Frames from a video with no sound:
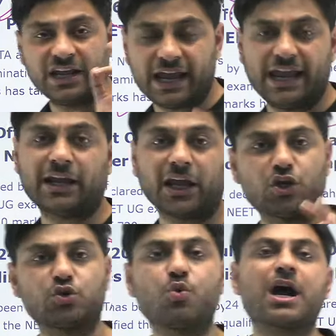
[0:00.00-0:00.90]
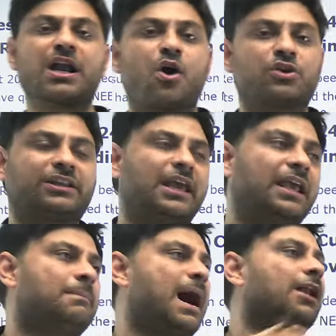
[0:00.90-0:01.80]
ये एक इश्यू खड़ा हो जाता है
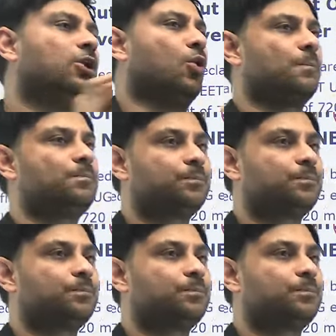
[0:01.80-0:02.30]
कि मान लो